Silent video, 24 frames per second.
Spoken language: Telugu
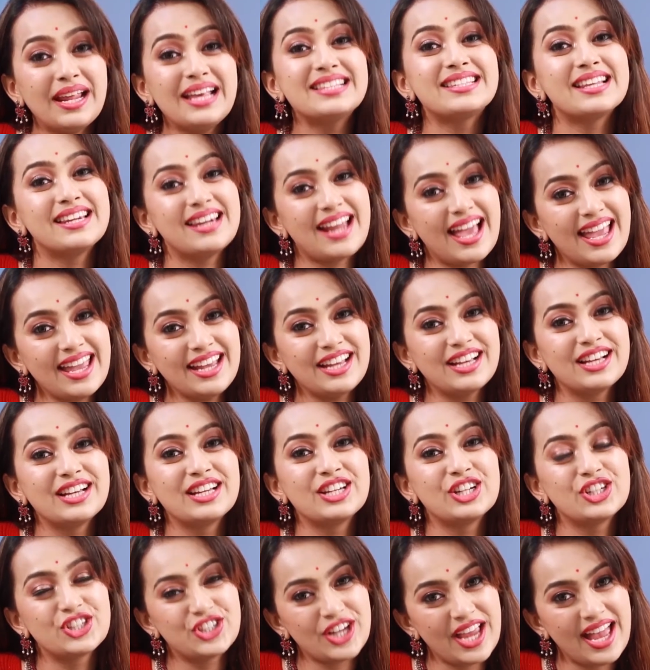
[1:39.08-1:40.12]
ప్లీజ్ లైక్
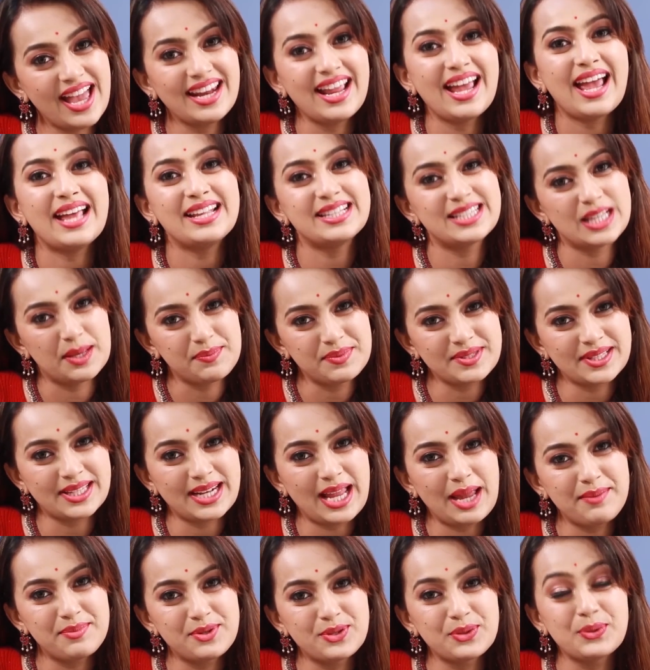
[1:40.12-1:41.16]
షేర్ అండ్ సబ్స్క్రైబ్